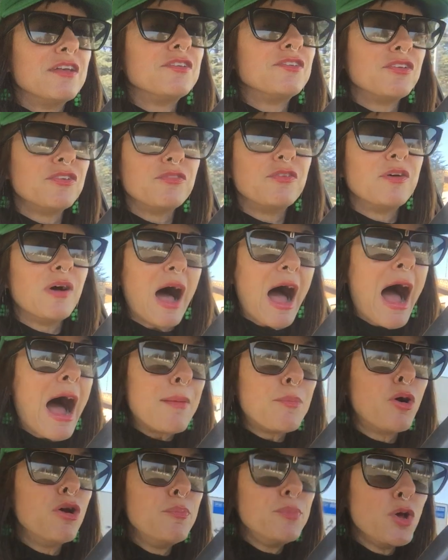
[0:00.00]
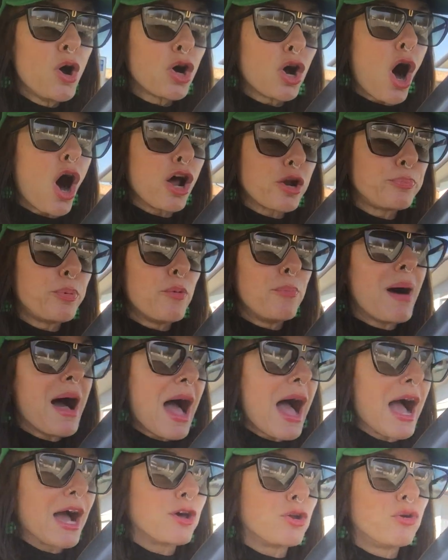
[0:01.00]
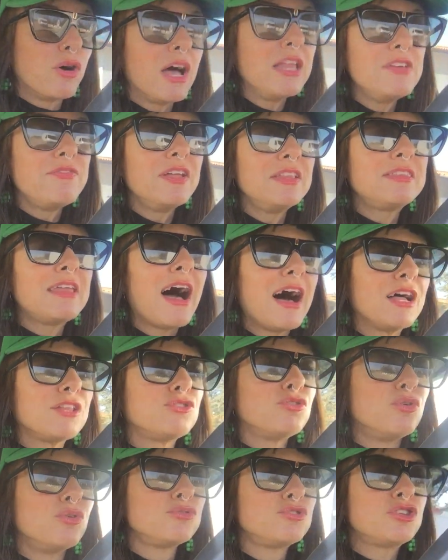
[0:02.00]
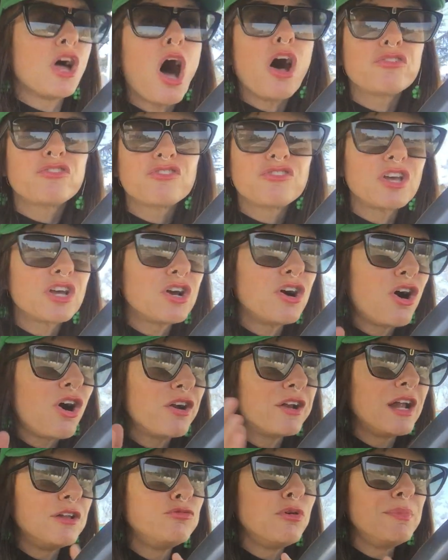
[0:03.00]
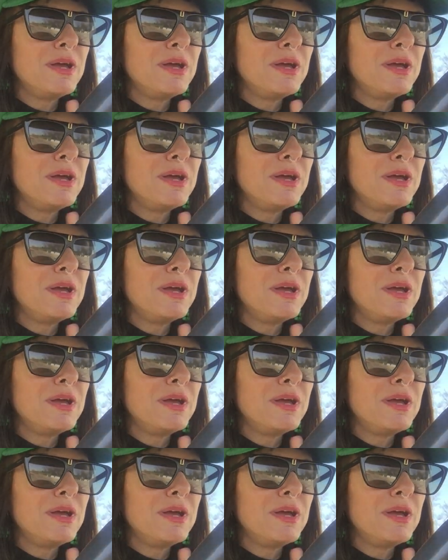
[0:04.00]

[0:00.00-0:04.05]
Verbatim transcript: eh, amo il mio corpo magro, è diventato tossico, nel